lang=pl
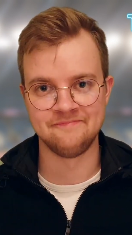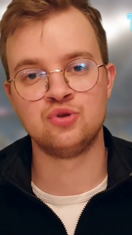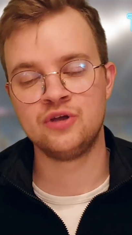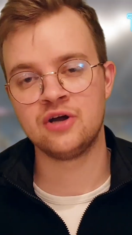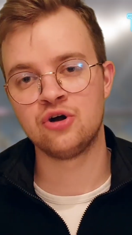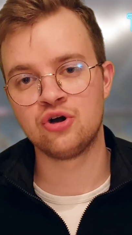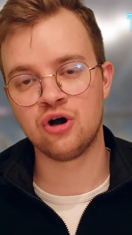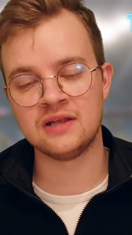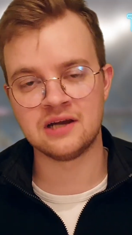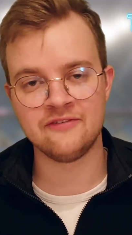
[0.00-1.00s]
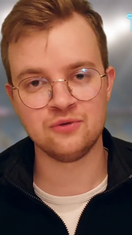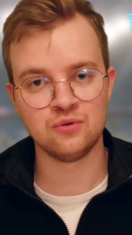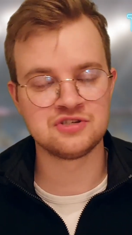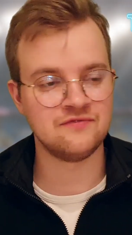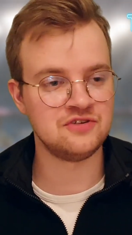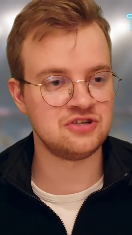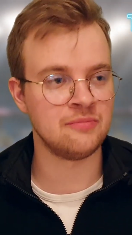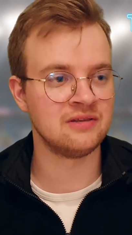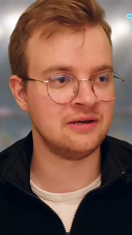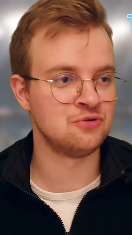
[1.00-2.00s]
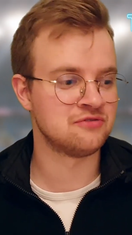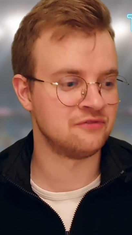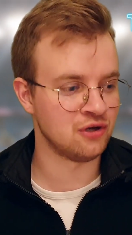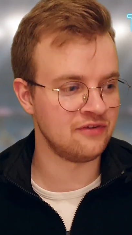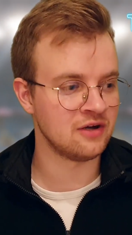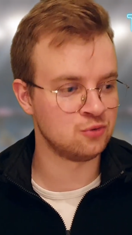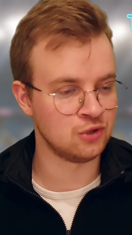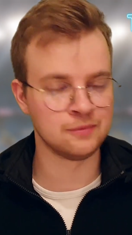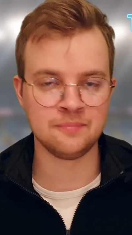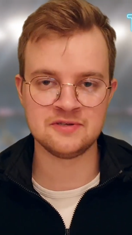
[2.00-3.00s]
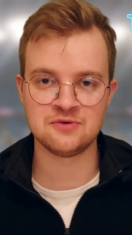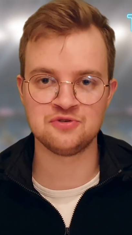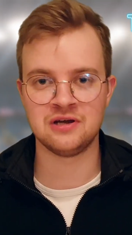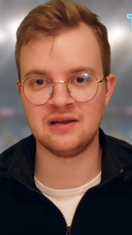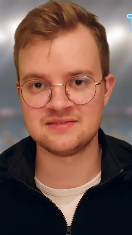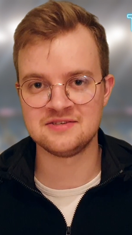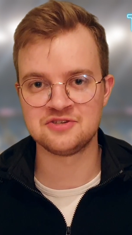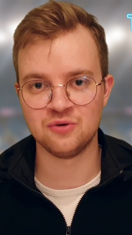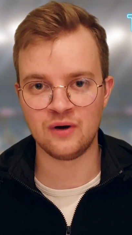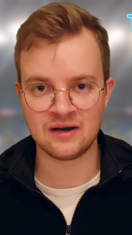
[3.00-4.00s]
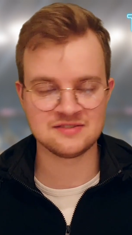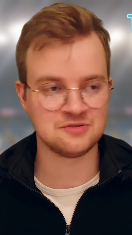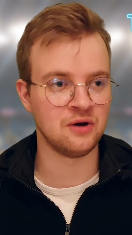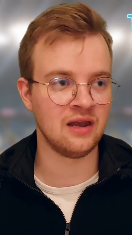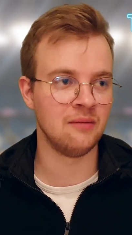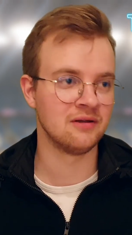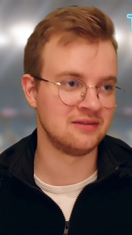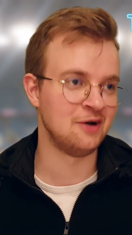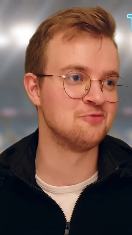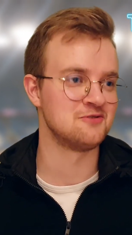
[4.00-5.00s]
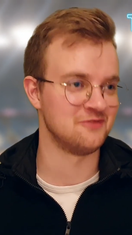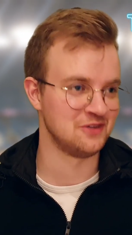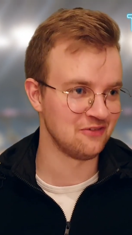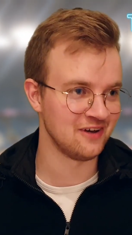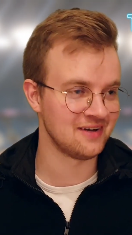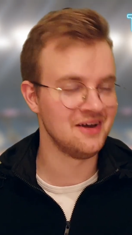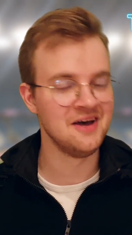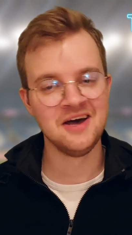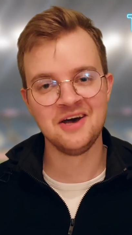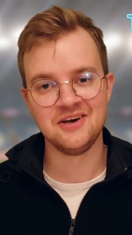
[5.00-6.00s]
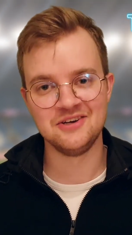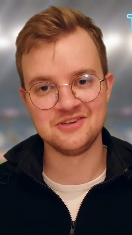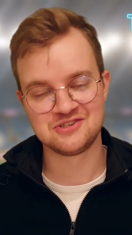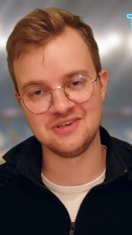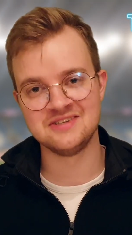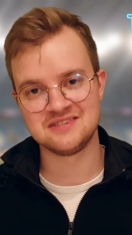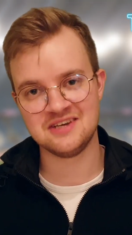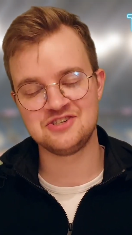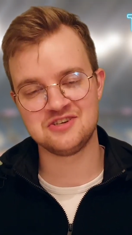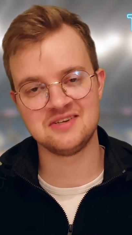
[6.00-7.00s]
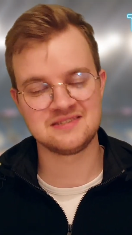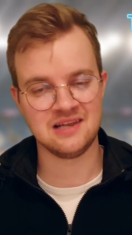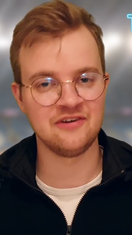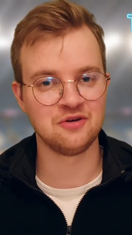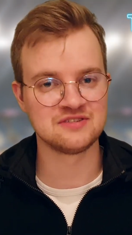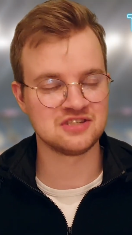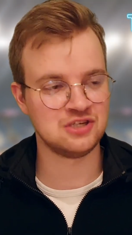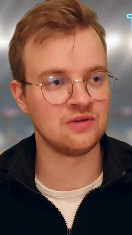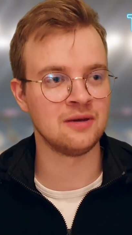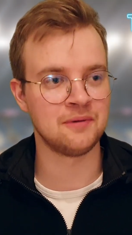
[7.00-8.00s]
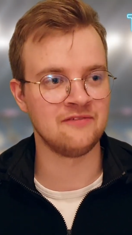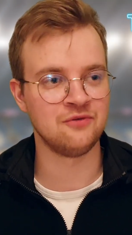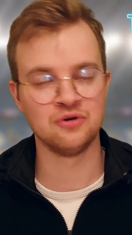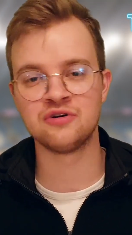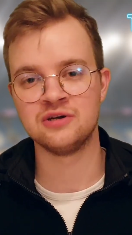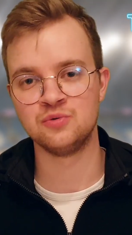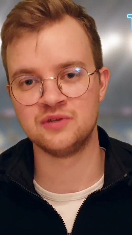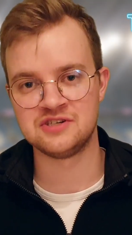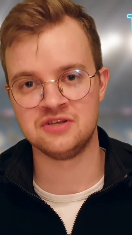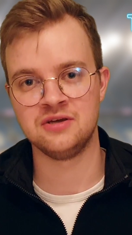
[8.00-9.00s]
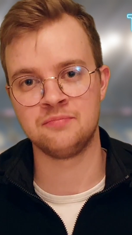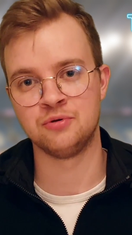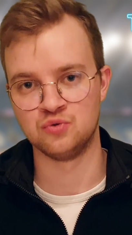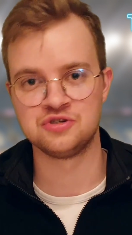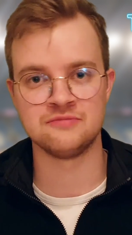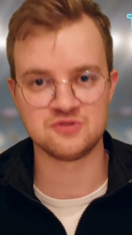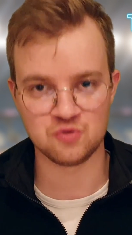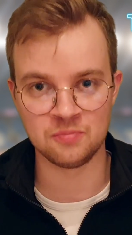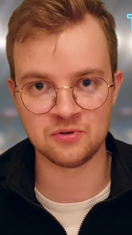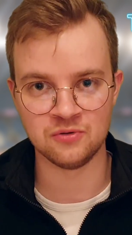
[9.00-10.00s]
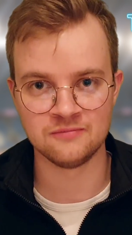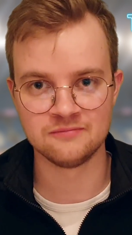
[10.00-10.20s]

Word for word: Drugiego gola trafił oczywiście Mateusz Wdowiak, który popisał się klasyczną akcją ala Mateusz Wdowiak, y, czyli zejście z lewego skrzydła na prawą nogę i uderzenie po dłuższym słupku